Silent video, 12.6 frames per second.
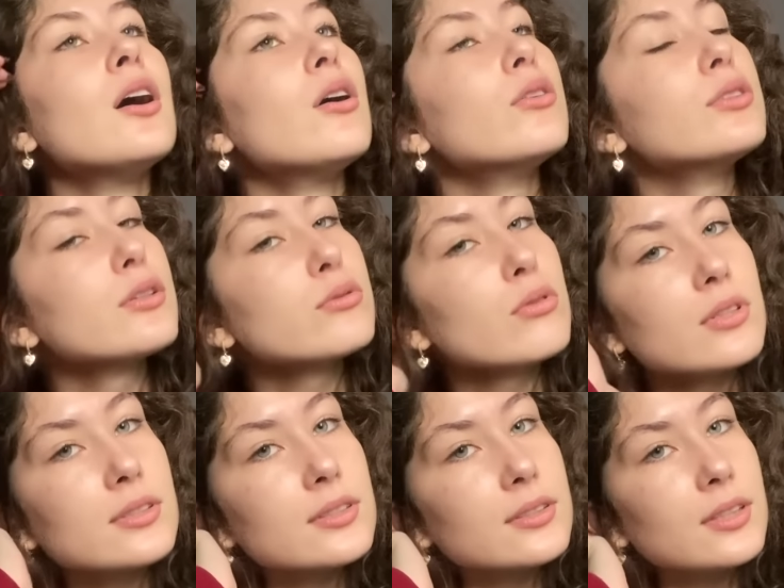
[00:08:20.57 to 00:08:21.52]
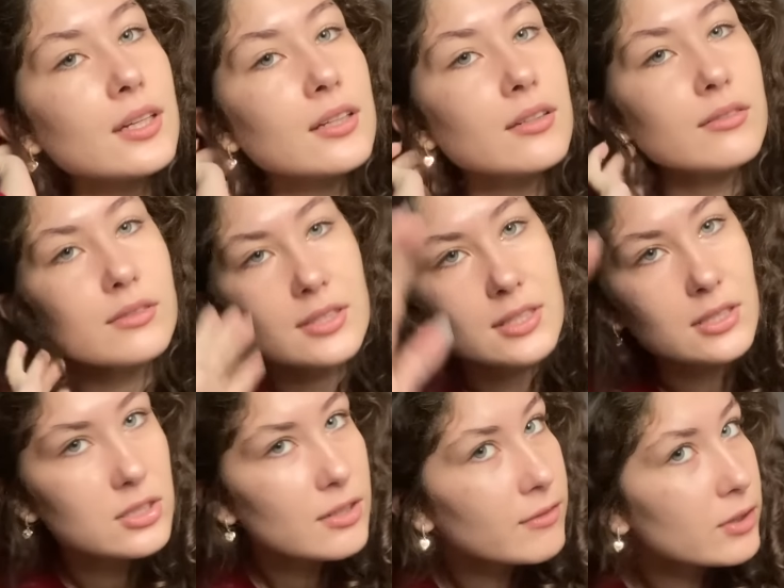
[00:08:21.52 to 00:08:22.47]
Ondan sonrasında
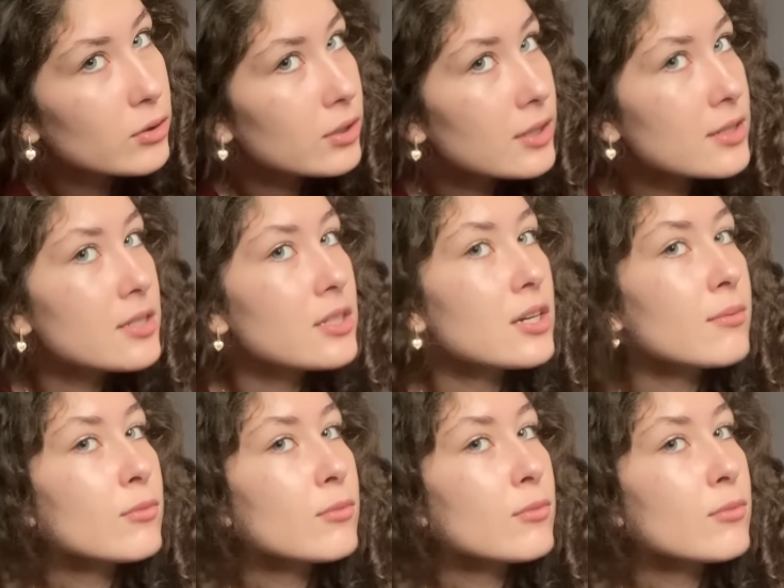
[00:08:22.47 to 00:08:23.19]
izleyeceğim videoları izleyeceğim,